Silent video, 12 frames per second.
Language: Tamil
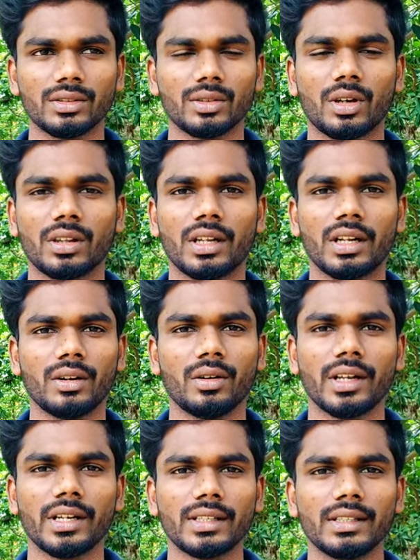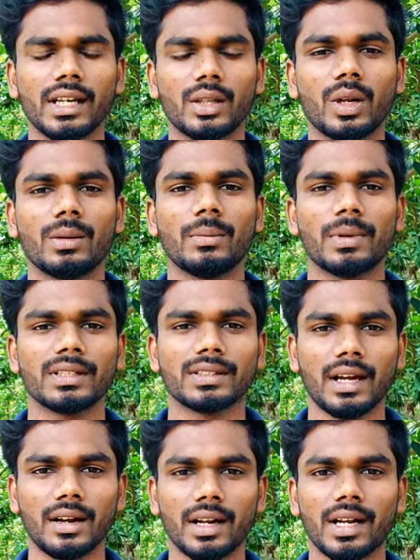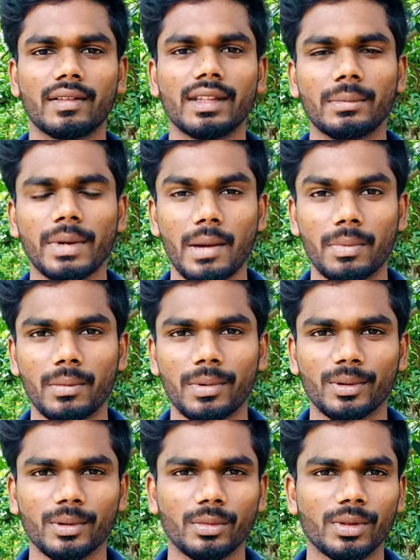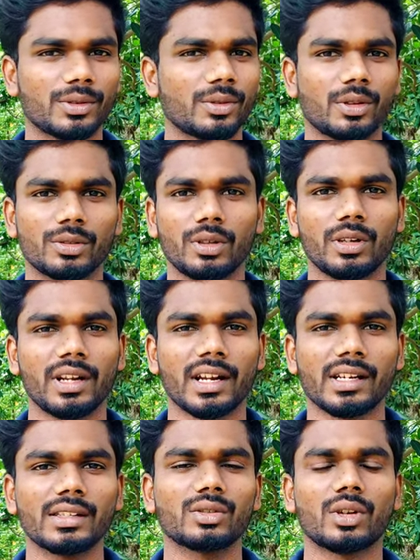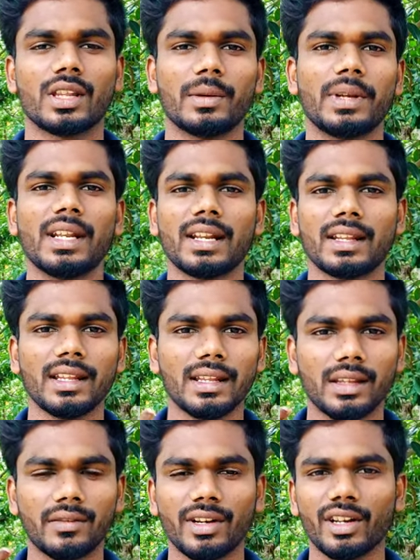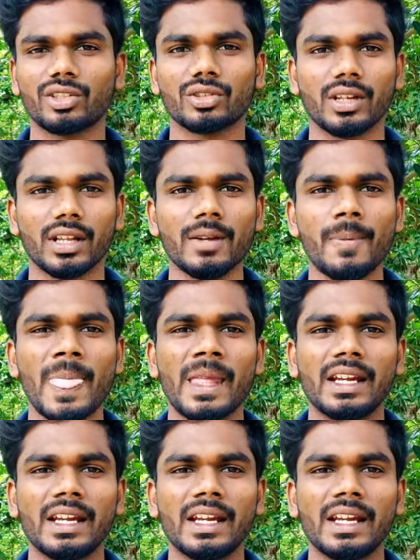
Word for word: ஸோ அந்த இன்டர்வியூ டேட்டு அதுவும் இல்லாமல் ப்ளஸ் ஆன்லைனில் வந்து எப்படி அப்ளை பண்ணும் அப்படின்னு சொல்லிட்டு சொல்லியிருக்காங்க ஸோ அது எப்படின்றத இந்த வீடியோவில் சொல்லிடுறேன்